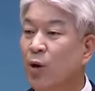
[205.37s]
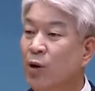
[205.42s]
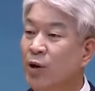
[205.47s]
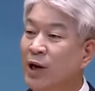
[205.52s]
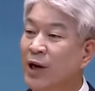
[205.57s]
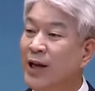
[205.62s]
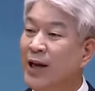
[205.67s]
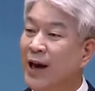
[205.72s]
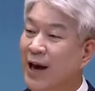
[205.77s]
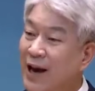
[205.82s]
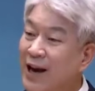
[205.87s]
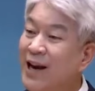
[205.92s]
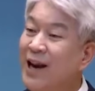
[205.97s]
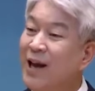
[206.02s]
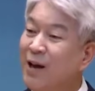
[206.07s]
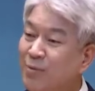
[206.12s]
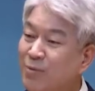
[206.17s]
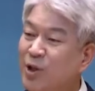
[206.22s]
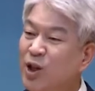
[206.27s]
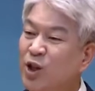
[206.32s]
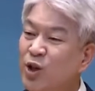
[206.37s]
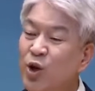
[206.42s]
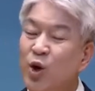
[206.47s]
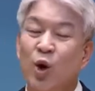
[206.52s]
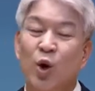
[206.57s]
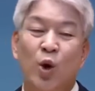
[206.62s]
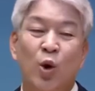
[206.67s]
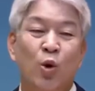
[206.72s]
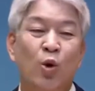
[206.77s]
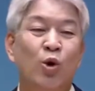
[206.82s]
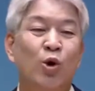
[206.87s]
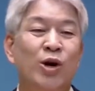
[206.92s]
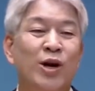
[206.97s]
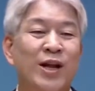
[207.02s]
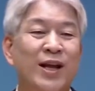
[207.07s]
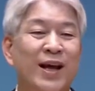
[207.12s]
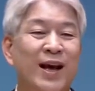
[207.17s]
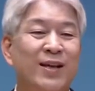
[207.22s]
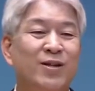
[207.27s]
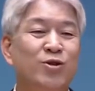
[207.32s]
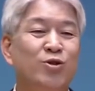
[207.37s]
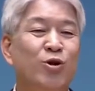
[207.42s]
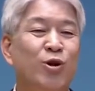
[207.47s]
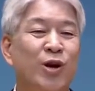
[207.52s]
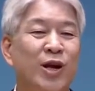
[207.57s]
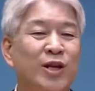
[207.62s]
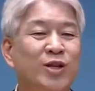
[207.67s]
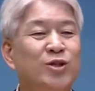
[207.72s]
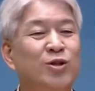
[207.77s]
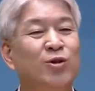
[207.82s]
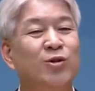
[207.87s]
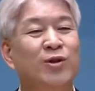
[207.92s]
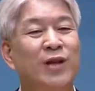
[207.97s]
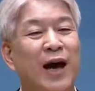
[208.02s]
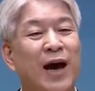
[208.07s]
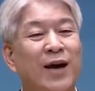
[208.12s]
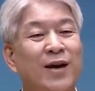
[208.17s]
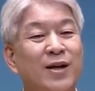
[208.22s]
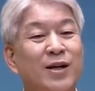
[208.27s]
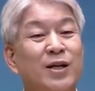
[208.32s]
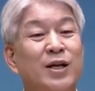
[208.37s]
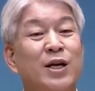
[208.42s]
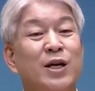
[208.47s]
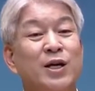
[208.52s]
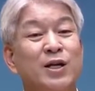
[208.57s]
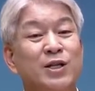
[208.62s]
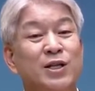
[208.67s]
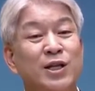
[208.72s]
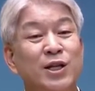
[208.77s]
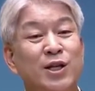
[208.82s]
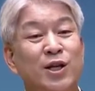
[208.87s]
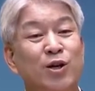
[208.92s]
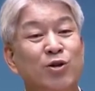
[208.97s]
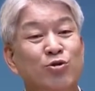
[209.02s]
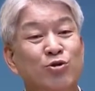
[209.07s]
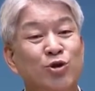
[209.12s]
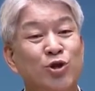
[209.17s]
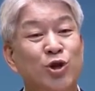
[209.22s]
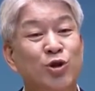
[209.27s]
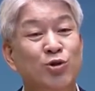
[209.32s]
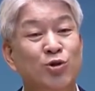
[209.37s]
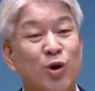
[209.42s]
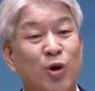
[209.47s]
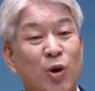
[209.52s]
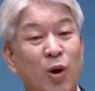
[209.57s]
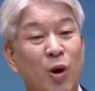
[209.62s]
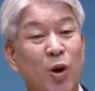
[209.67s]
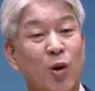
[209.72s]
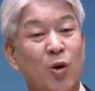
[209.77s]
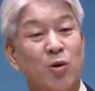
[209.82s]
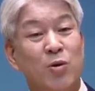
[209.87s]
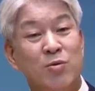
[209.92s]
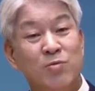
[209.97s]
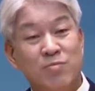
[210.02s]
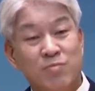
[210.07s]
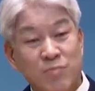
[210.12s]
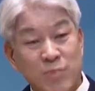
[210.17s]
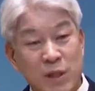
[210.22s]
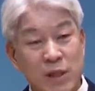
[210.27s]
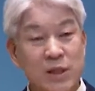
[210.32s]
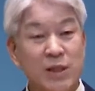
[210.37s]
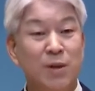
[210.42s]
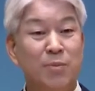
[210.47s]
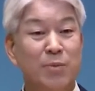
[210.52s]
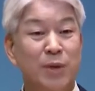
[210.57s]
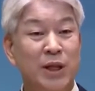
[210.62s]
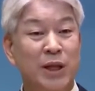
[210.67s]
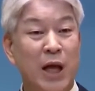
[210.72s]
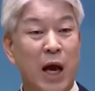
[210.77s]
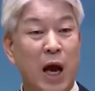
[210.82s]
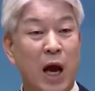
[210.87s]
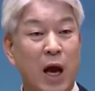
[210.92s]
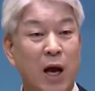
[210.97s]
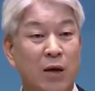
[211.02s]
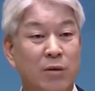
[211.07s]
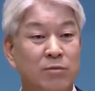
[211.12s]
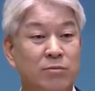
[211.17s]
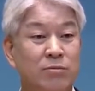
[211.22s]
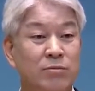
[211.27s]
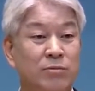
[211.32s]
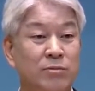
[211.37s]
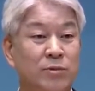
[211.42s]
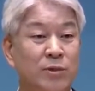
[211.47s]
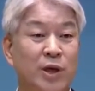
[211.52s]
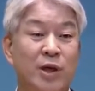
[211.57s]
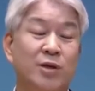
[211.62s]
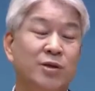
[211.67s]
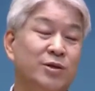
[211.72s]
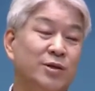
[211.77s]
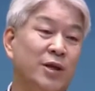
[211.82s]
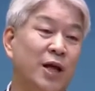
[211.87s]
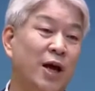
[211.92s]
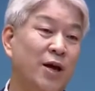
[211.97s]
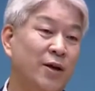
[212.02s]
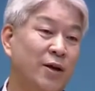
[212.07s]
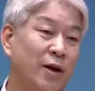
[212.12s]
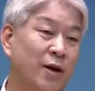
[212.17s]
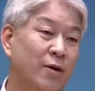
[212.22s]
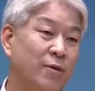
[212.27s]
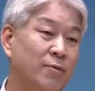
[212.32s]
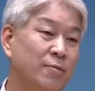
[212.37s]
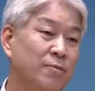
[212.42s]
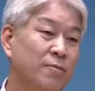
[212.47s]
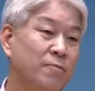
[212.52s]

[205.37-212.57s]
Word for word: 오늘 이 할례 없는 골리앗 손에서 나를 지켜 주실 줄로 믿습니다. 이 스타일이에요.